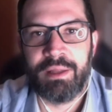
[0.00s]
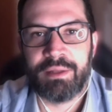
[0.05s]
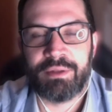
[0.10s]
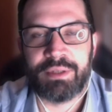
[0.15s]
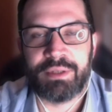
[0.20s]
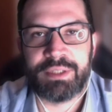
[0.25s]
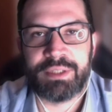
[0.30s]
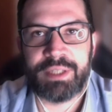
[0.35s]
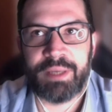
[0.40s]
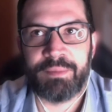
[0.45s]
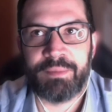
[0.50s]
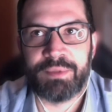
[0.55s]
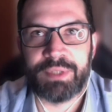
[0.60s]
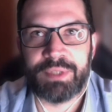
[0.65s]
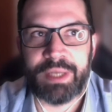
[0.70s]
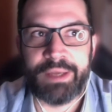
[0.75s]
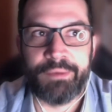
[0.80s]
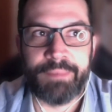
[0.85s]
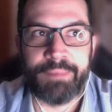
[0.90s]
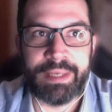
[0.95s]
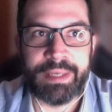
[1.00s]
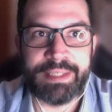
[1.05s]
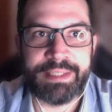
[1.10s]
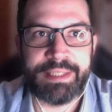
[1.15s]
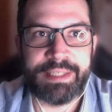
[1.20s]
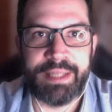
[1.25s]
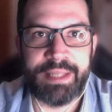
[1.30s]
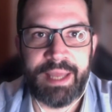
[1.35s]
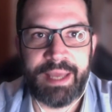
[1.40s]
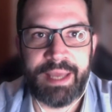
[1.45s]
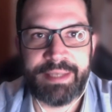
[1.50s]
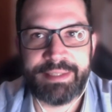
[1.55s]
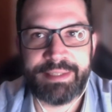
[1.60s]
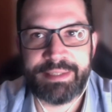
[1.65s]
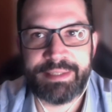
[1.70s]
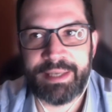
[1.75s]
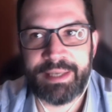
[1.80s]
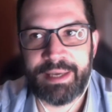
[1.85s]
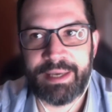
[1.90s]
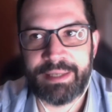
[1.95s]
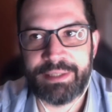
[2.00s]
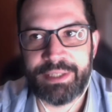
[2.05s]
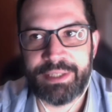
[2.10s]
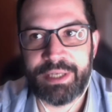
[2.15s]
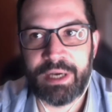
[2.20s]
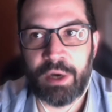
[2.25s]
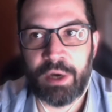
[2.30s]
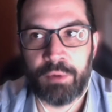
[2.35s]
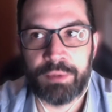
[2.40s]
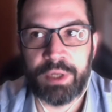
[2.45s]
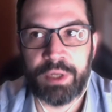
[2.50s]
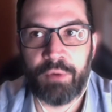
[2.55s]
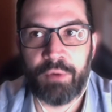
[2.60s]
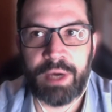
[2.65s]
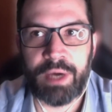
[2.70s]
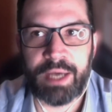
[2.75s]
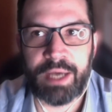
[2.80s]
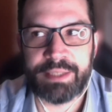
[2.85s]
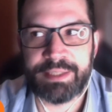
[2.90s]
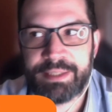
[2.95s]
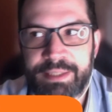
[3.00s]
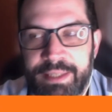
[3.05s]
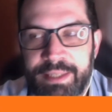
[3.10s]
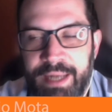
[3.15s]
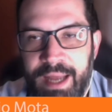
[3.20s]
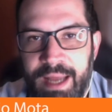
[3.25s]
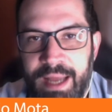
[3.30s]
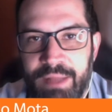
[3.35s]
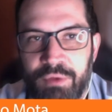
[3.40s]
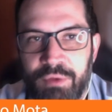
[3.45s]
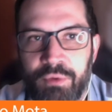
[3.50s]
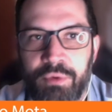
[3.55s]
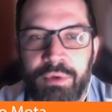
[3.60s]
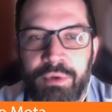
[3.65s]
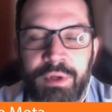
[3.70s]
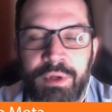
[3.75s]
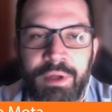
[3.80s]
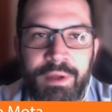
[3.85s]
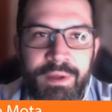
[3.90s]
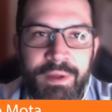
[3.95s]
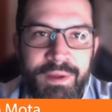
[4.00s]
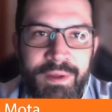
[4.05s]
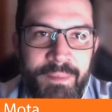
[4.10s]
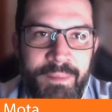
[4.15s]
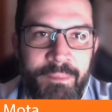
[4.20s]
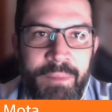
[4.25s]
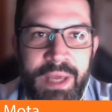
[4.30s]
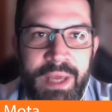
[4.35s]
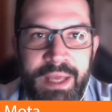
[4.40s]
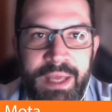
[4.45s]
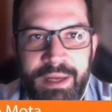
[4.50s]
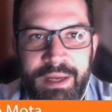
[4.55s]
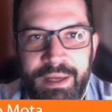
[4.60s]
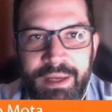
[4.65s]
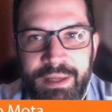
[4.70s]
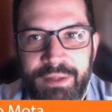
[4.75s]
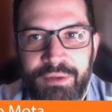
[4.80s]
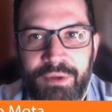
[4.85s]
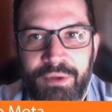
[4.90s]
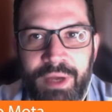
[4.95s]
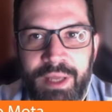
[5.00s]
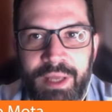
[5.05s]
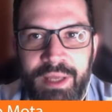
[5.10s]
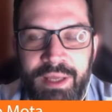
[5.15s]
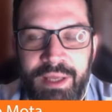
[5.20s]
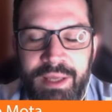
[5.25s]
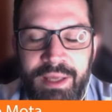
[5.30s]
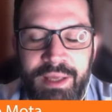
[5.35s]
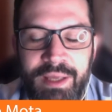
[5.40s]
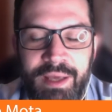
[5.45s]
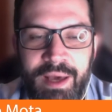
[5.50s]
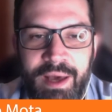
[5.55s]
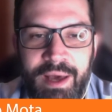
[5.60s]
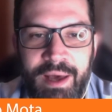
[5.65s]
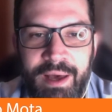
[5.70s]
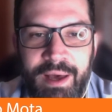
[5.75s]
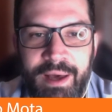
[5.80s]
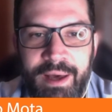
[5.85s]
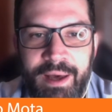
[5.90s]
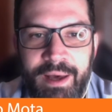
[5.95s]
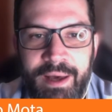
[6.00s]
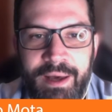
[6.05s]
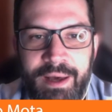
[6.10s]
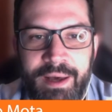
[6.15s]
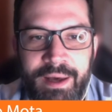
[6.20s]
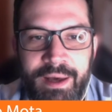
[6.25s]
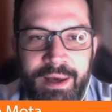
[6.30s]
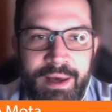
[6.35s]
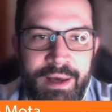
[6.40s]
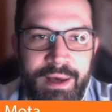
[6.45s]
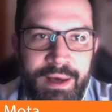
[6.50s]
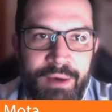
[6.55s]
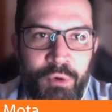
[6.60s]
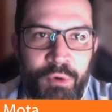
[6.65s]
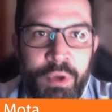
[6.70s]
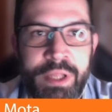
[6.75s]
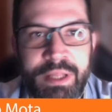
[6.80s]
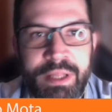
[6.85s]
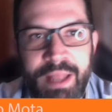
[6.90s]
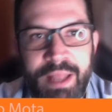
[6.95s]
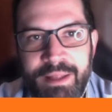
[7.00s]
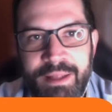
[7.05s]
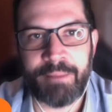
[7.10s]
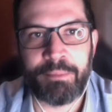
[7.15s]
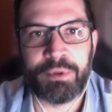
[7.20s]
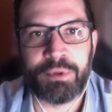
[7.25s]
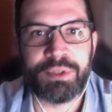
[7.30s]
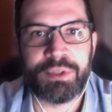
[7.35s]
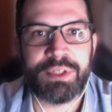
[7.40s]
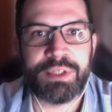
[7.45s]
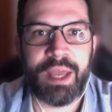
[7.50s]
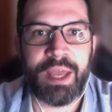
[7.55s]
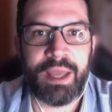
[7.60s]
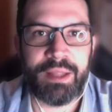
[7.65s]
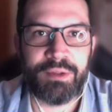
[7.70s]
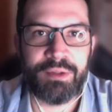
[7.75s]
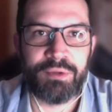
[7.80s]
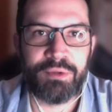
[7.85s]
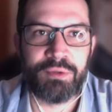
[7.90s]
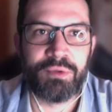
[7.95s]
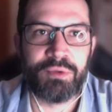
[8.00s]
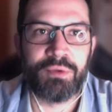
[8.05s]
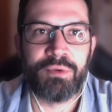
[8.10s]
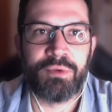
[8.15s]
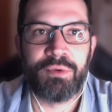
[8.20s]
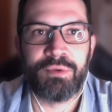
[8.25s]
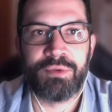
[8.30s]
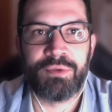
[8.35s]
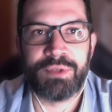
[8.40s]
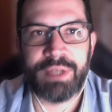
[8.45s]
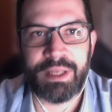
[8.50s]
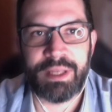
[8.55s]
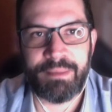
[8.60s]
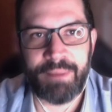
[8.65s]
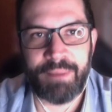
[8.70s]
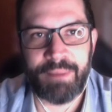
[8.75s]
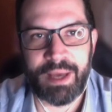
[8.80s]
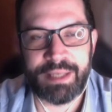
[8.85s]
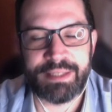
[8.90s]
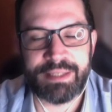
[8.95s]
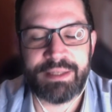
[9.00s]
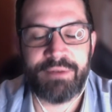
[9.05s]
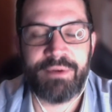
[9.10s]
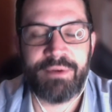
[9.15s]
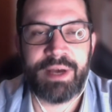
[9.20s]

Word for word: Nós temos aí uma incidência de cão não castrado beirando aí a, a 80% dos animais não